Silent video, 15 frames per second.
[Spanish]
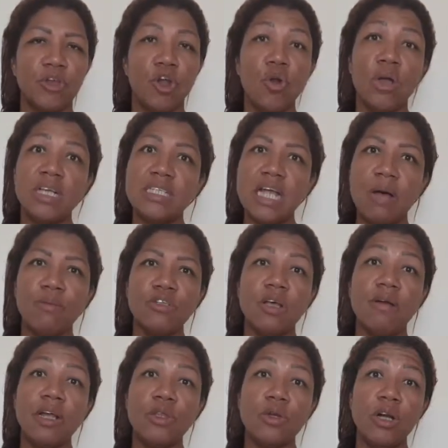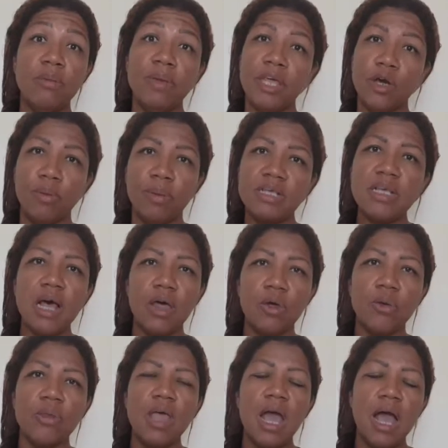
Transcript: lo que estábamos hablando en el video pasado